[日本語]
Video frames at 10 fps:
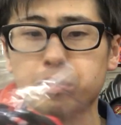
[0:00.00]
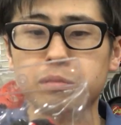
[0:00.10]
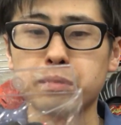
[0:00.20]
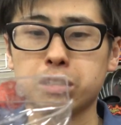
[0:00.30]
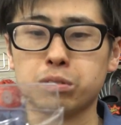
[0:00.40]
言
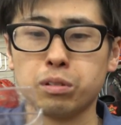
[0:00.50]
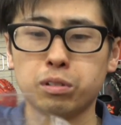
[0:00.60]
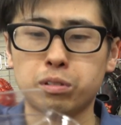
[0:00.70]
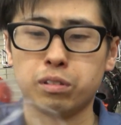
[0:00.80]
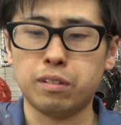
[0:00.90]
いますと、
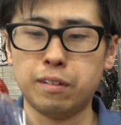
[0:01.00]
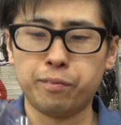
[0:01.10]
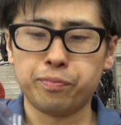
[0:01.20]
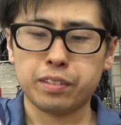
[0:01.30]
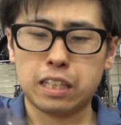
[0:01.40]

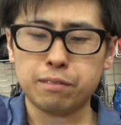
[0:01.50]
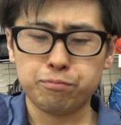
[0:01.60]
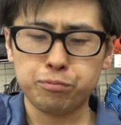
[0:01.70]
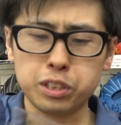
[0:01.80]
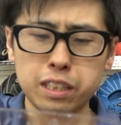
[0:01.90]

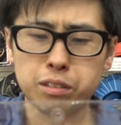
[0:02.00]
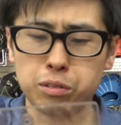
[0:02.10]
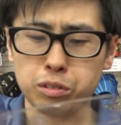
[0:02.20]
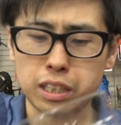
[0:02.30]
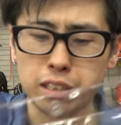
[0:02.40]

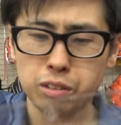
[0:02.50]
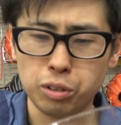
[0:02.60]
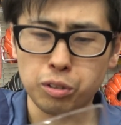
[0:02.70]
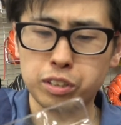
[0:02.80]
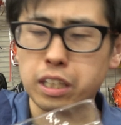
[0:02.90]
アップセットさん
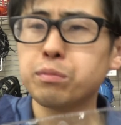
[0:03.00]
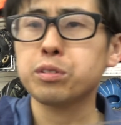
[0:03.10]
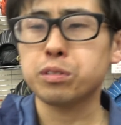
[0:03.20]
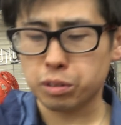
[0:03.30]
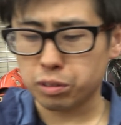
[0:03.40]
の手
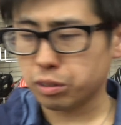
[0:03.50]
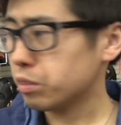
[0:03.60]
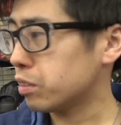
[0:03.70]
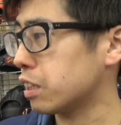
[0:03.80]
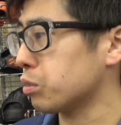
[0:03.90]
袋
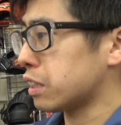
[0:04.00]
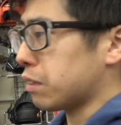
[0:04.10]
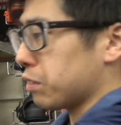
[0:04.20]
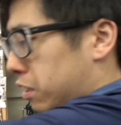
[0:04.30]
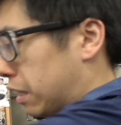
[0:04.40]
でござ
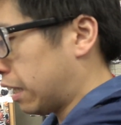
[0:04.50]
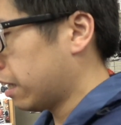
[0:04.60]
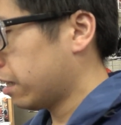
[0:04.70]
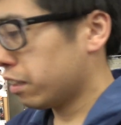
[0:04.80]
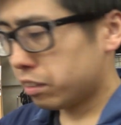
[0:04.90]
いました。
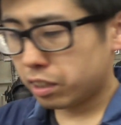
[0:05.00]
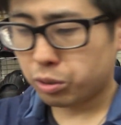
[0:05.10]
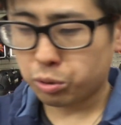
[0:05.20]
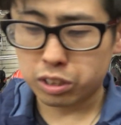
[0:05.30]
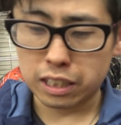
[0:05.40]
で、
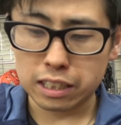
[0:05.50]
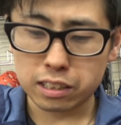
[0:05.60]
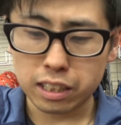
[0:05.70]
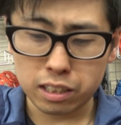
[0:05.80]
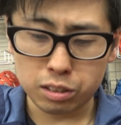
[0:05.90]
こちら
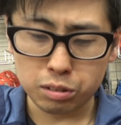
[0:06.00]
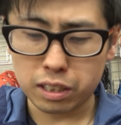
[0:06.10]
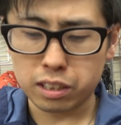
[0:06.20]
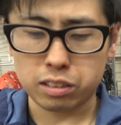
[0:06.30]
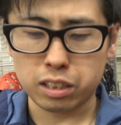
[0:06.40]
サイズ
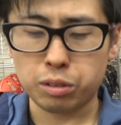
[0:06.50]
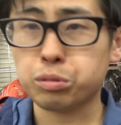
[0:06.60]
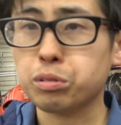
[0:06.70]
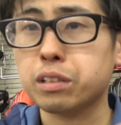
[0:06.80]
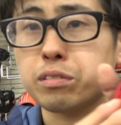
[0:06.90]
はですね、お
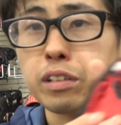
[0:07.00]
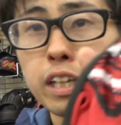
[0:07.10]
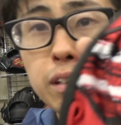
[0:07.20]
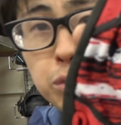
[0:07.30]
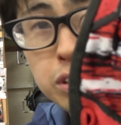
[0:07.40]
そらく
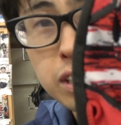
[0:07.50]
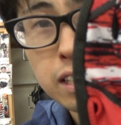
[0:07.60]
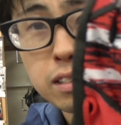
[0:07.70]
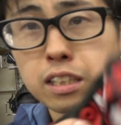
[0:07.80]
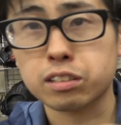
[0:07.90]
エム
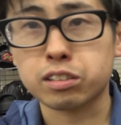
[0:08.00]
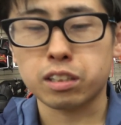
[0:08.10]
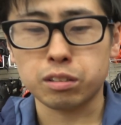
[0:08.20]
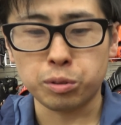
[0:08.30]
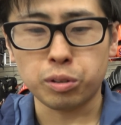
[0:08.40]
サイズなんですけ
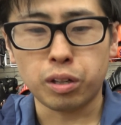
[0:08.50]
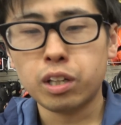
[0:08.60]
れども、